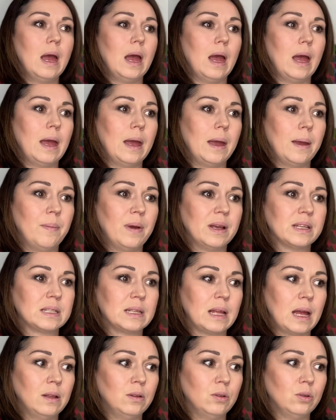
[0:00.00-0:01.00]
e, ma
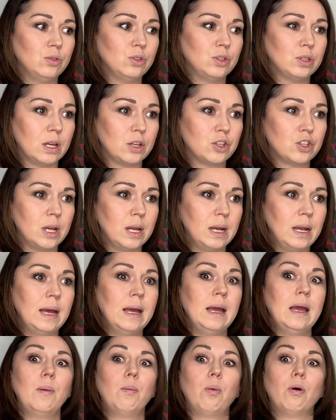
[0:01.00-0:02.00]
stanąć na
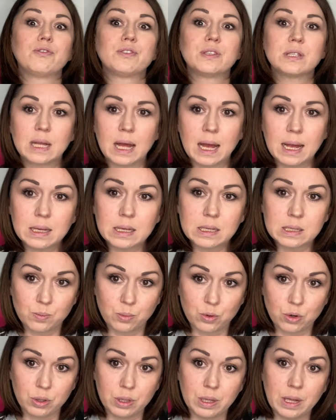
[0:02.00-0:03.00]
czele powstania
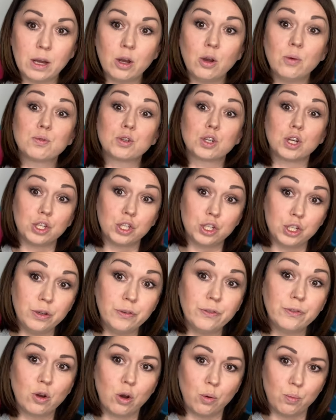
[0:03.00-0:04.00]
zbrojnego
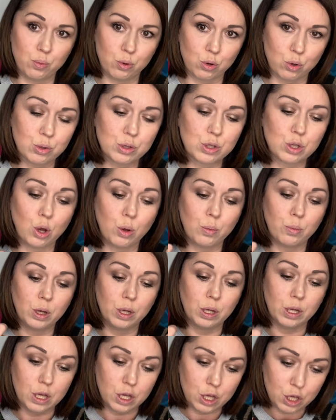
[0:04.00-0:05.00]
przeciwko Prusom
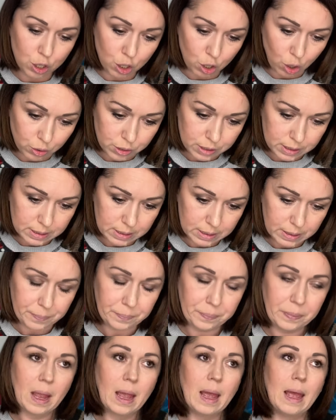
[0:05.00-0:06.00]
i Rosji.
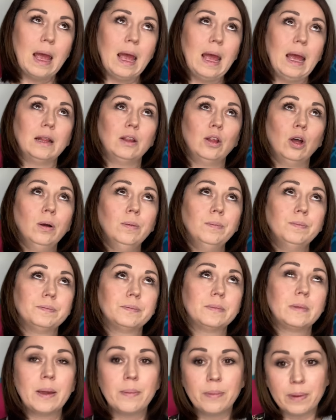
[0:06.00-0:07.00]
No,
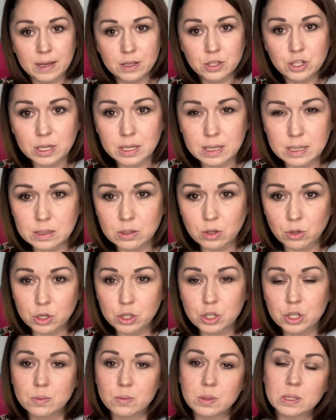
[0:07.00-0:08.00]
nie będzie
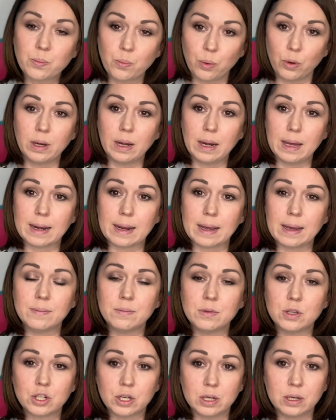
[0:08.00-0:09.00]
historycznym
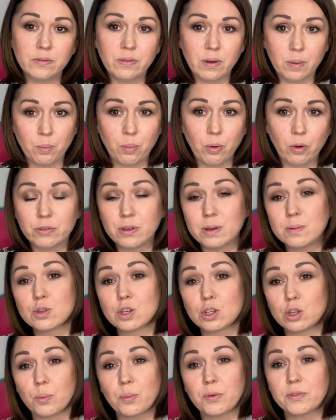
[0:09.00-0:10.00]
spoilerem, jeżeli Wam powiem,
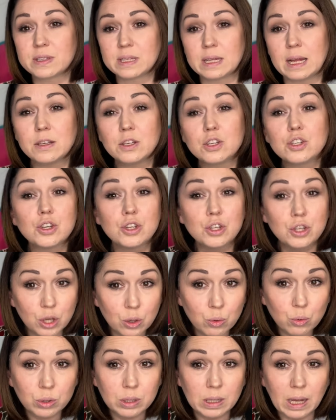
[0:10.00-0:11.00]
że to powstanie się
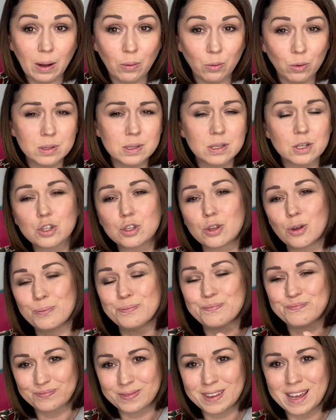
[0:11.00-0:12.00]
nie udało.
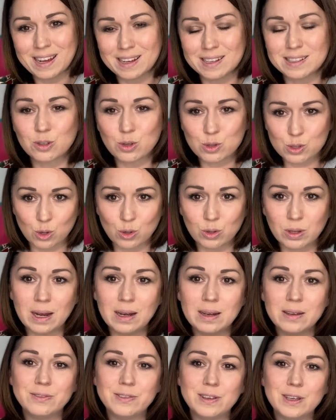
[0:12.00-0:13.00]
Zresztą, jak
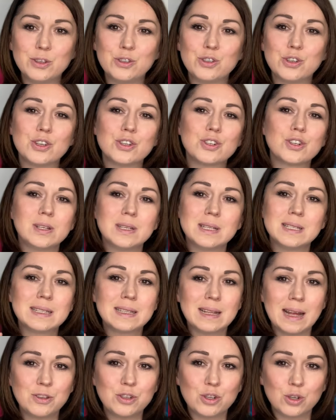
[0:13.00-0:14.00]
doskonale wiecie, jeżeli
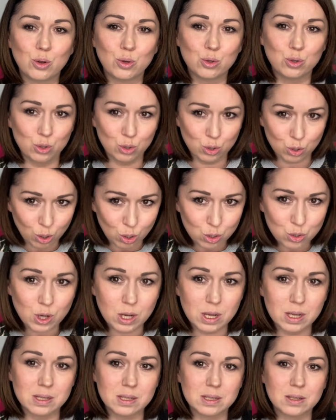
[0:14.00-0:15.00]
znacie choć
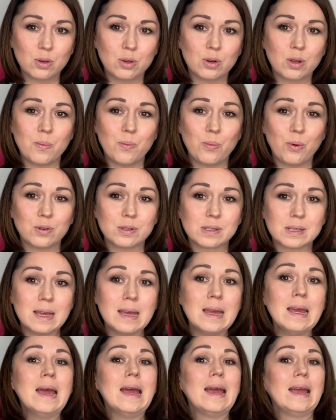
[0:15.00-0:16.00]
troszkę historię
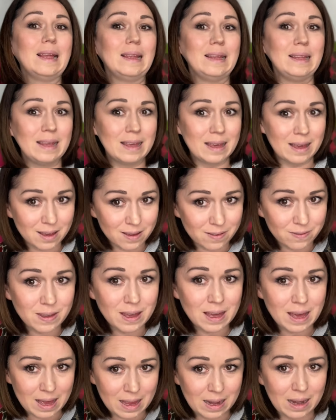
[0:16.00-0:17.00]
Polski,
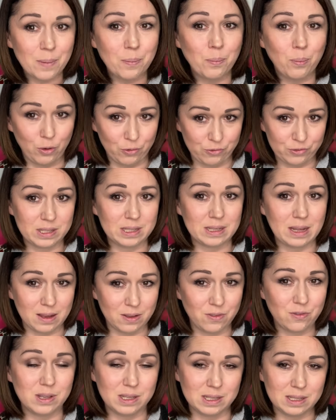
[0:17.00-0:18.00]
niewiele
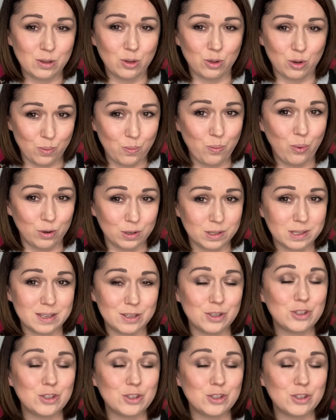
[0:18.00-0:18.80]
powstań w historii Polski